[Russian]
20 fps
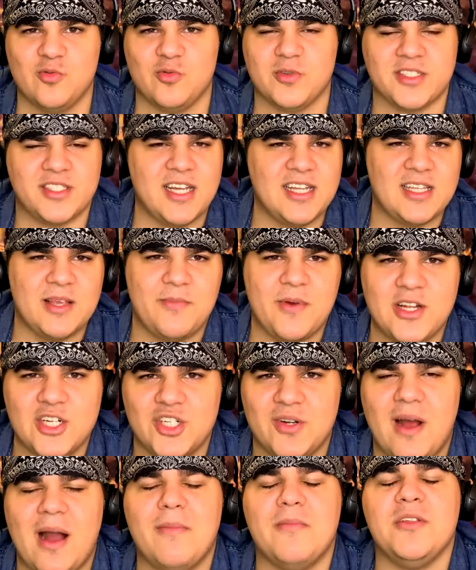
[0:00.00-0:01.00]
узнать опять
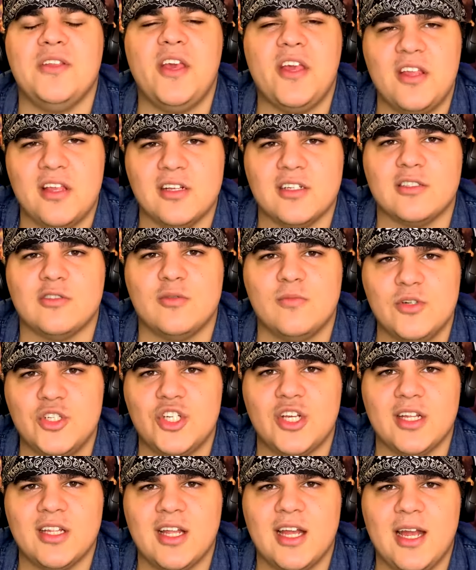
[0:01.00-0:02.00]
же о мнении
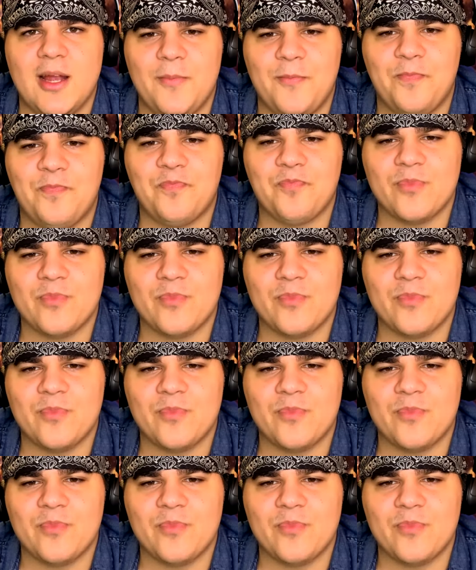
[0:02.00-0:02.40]
Сумочкина.